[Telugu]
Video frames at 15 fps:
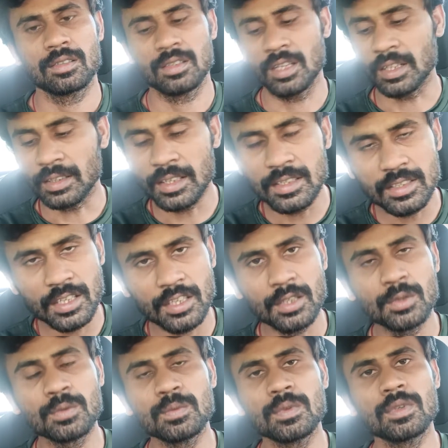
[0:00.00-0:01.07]

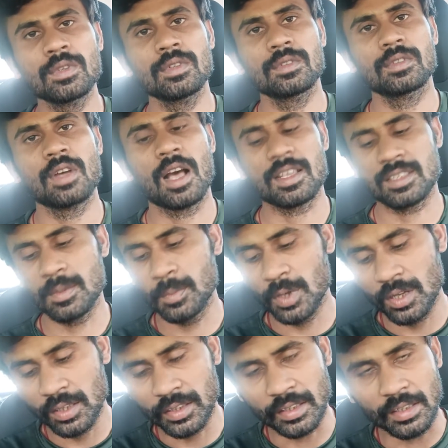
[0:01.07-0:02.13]
తిట్టించేది నువ్వు
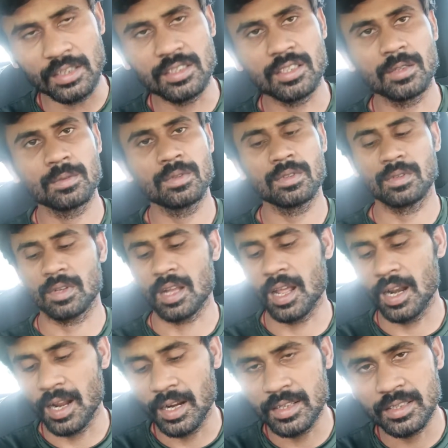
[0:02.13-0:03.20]
అసెంబ్లీలో తిట్టించావు
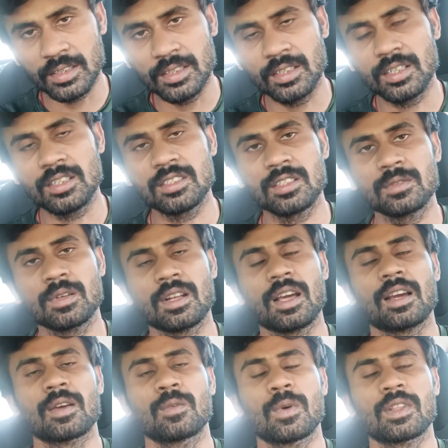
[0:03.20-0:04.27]
కొడాల నుంచే తిట్టించావు
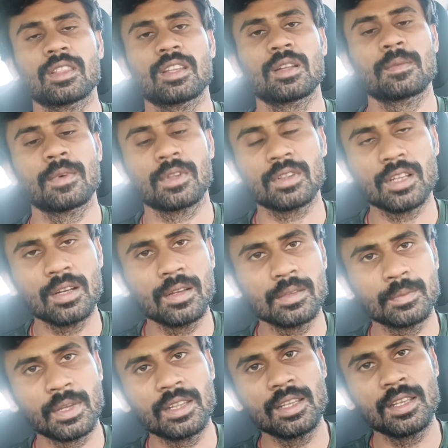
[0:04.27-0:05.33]
రక వంద వందల
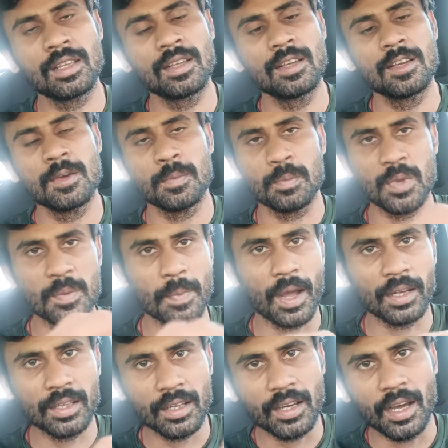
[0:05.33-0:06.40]
మంది మీ
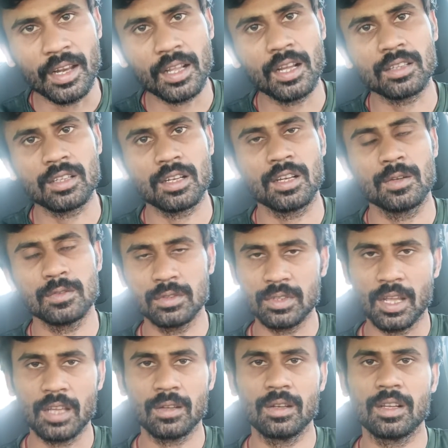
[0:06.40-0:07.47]
పార్టీ కార్యకర్తలు కావచ్చు
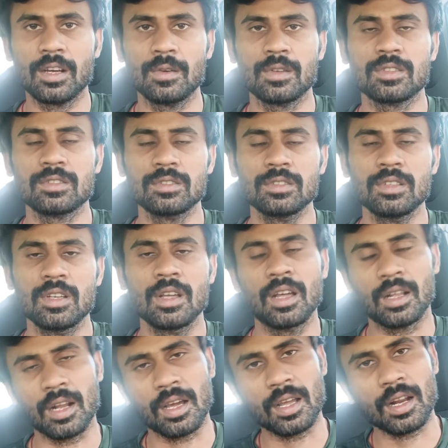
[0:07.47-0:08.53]
నాయకులు కావచ్చు
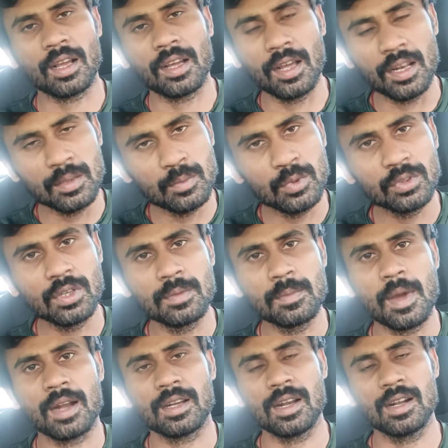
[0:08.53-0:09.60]
రకరకాల బూతులు
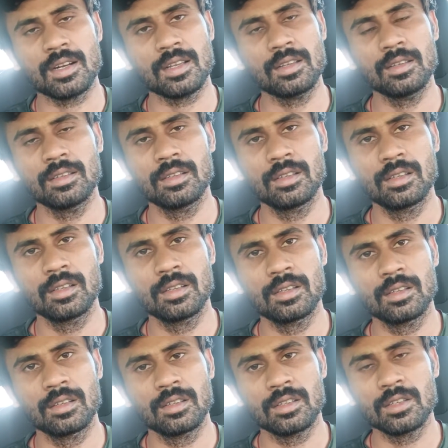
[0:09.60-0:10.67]
మాట్లాడి
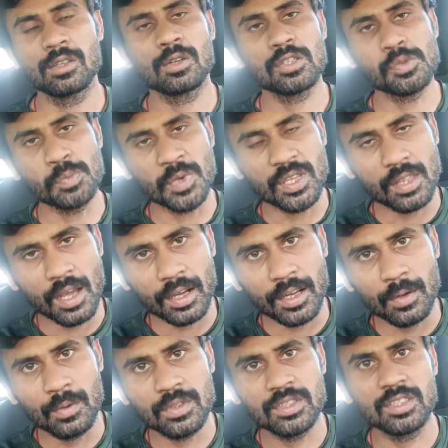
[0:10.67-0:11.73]
ఈరోజు మీ
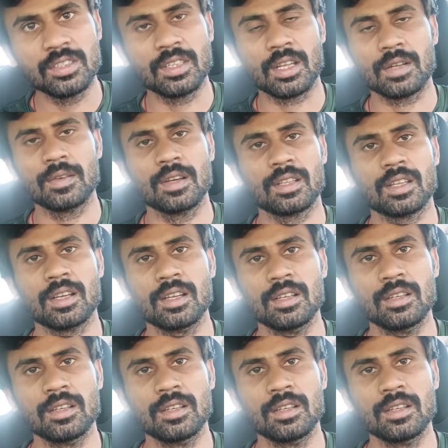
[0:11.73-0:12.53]
దాకా వచ్చిన తర్వాత